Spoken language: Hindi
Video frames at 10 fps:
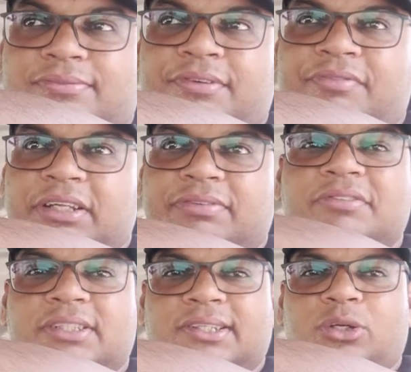फिफ्टी फाइव
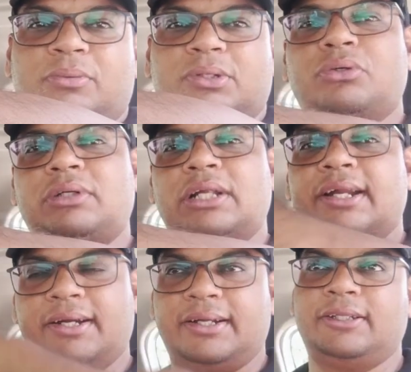सिक्सटी किलोमीटर तो
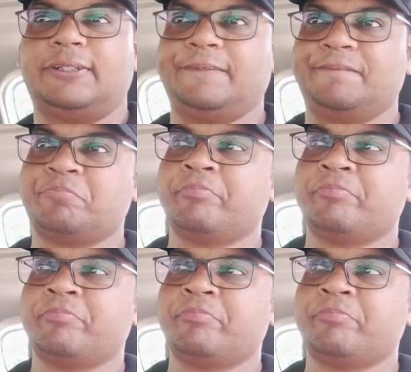नारगंडा आता है